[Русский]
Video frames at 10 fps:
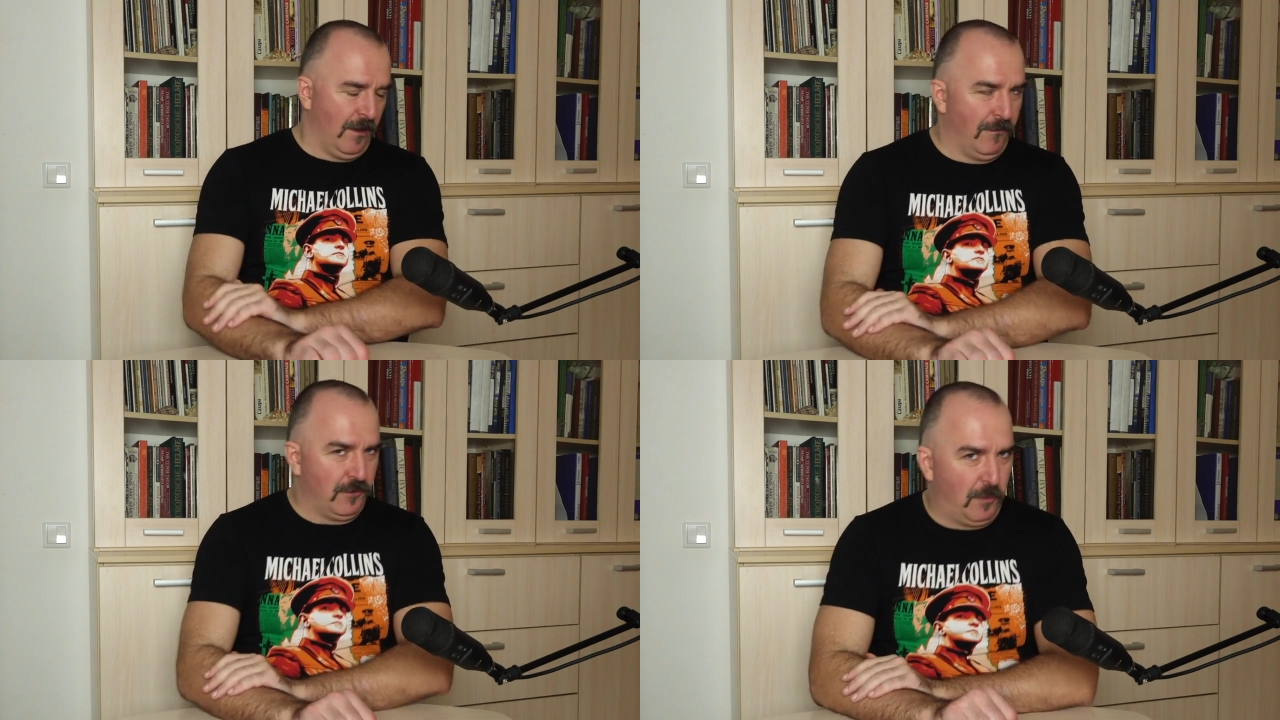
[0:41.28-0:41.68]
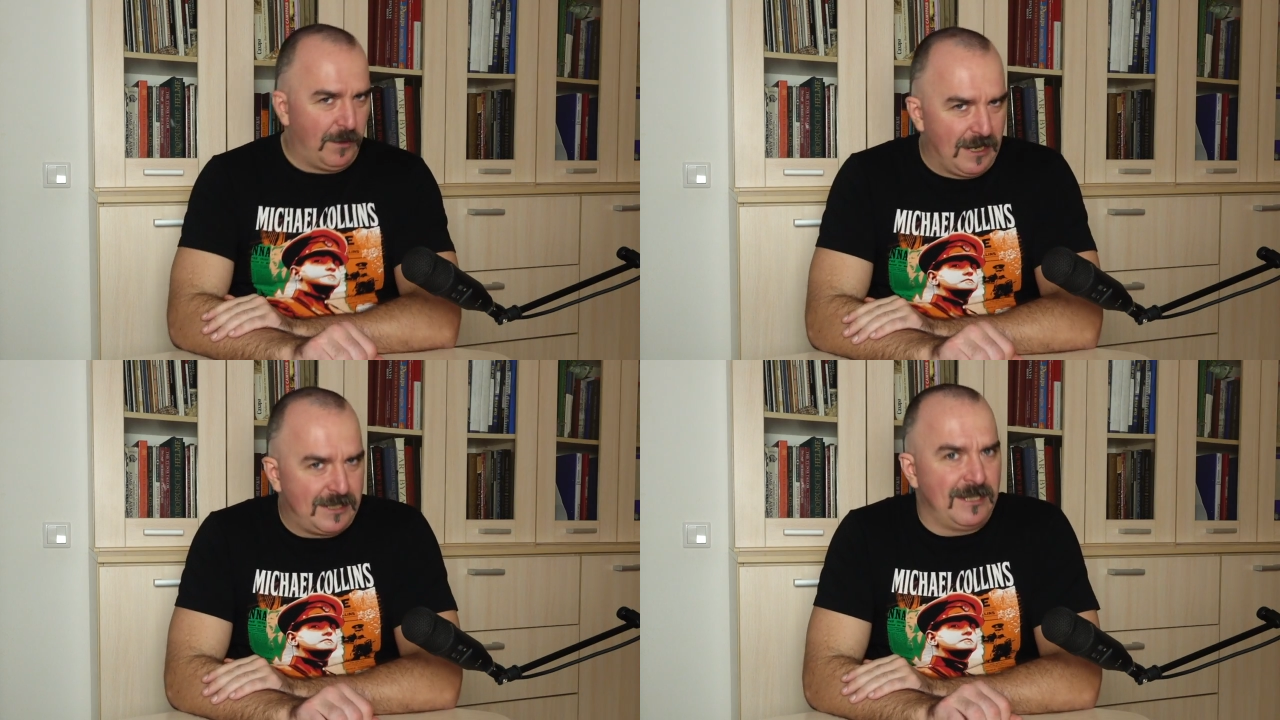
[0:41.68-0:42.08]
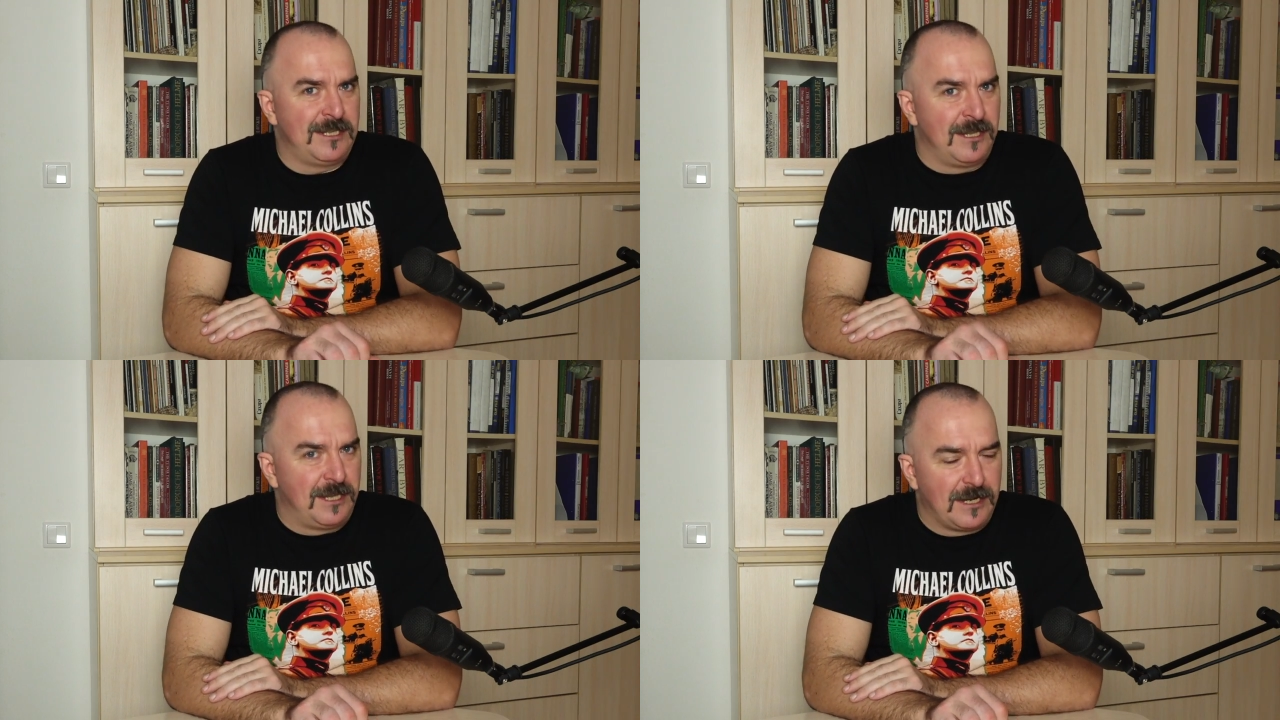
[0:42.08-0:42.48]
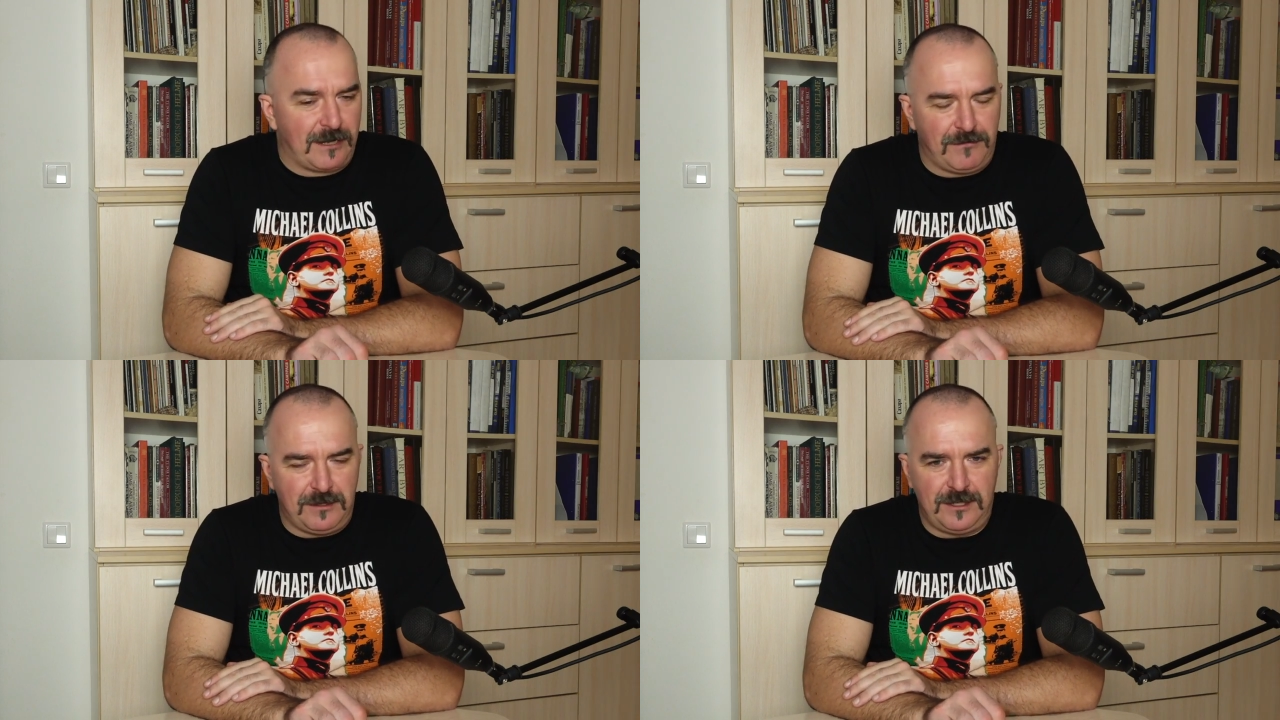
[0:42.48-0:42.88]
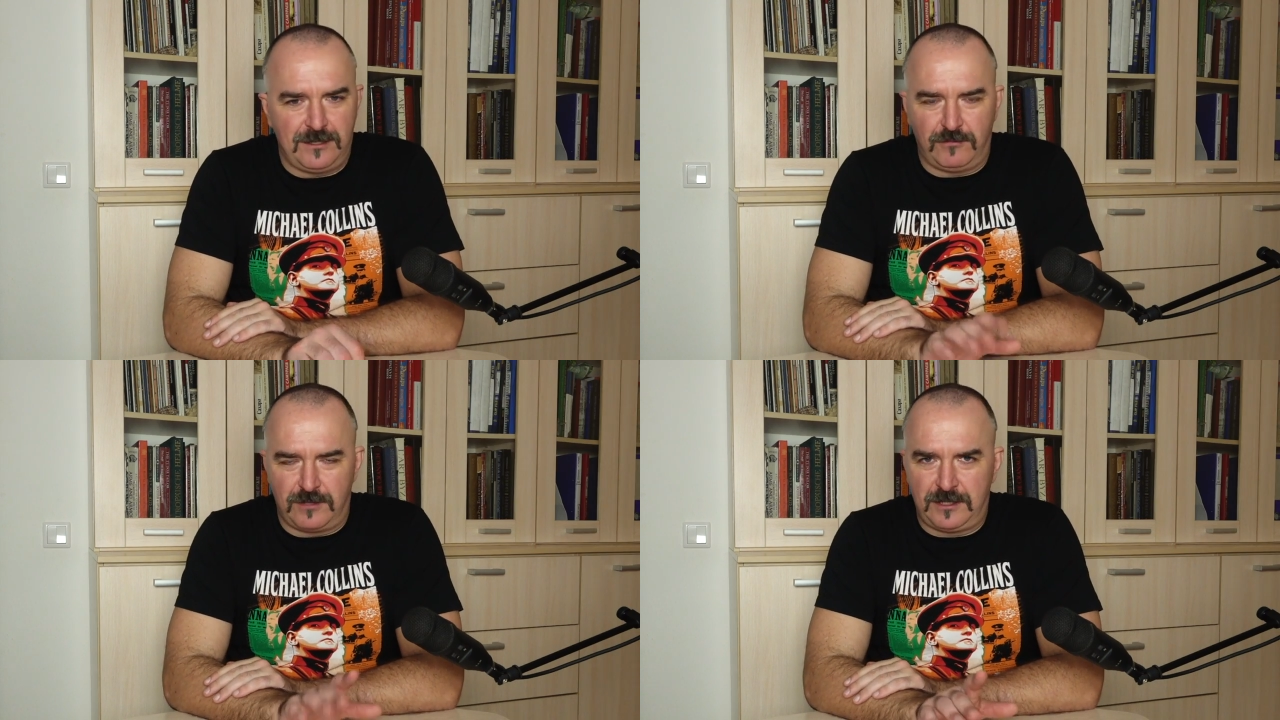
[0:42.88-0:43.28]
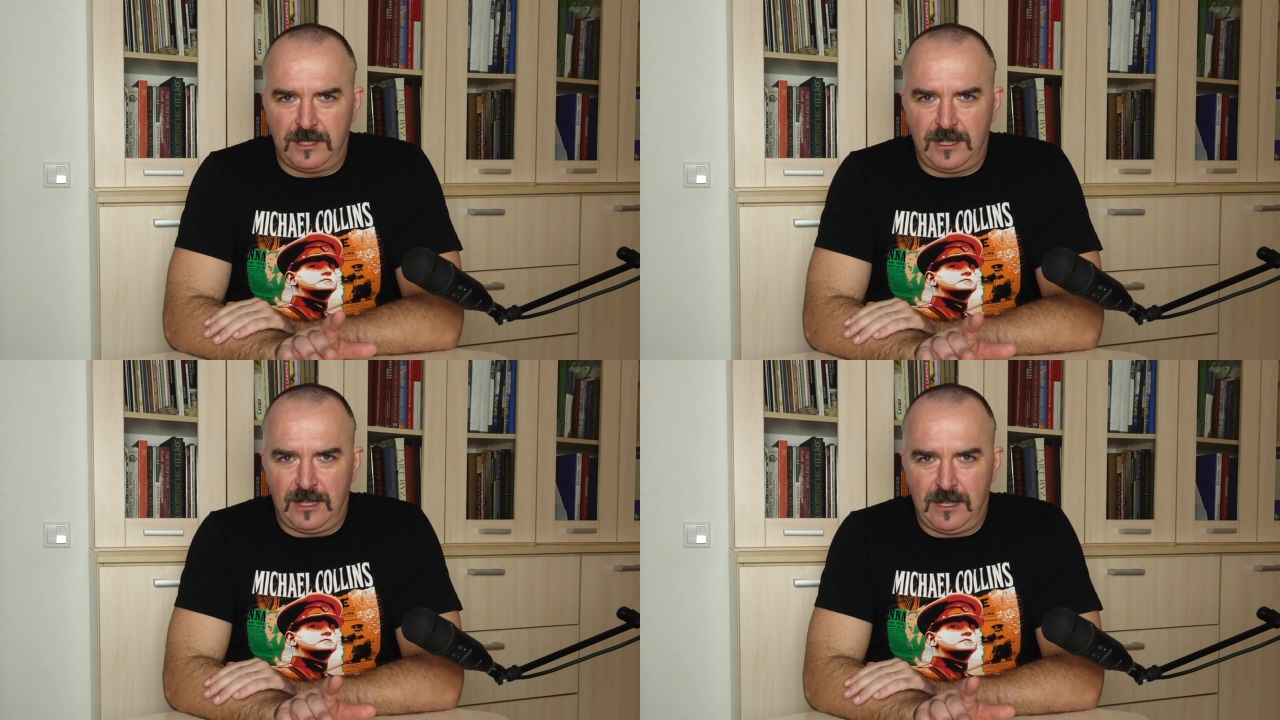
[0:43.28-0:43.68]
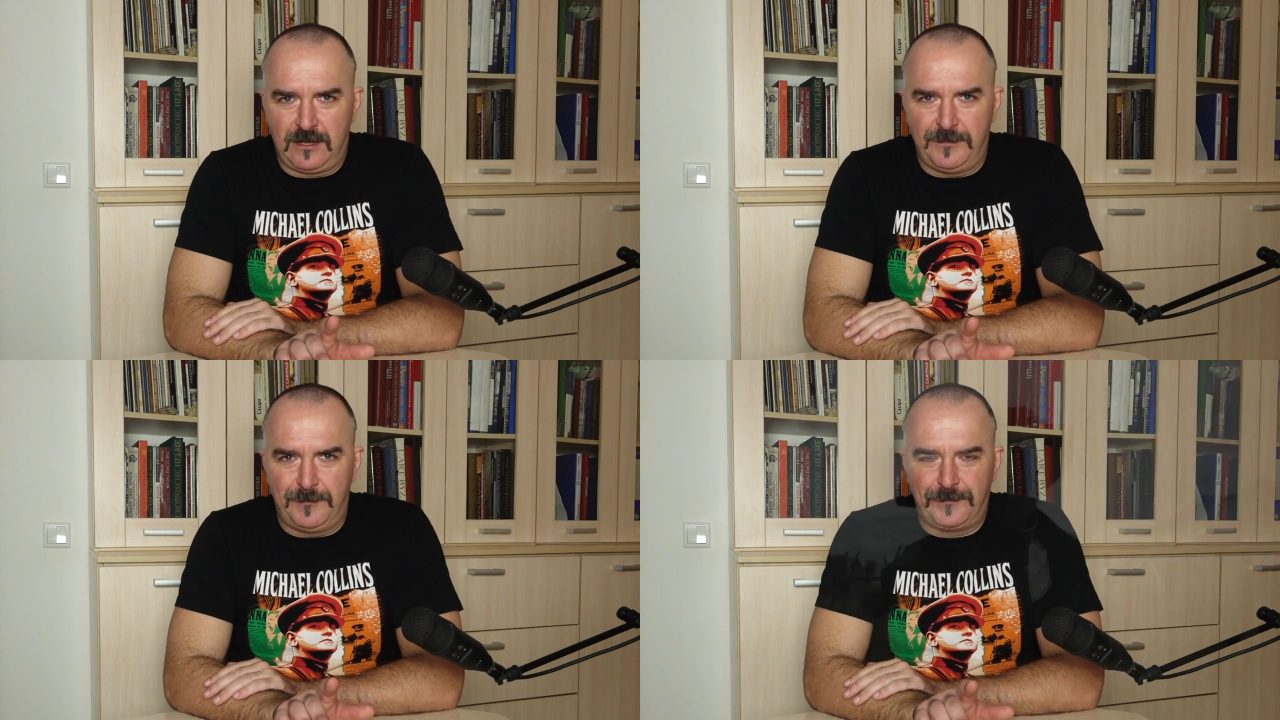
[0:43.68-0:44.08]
Вот у меня сконцентрировалось. Я такой, так-так-так,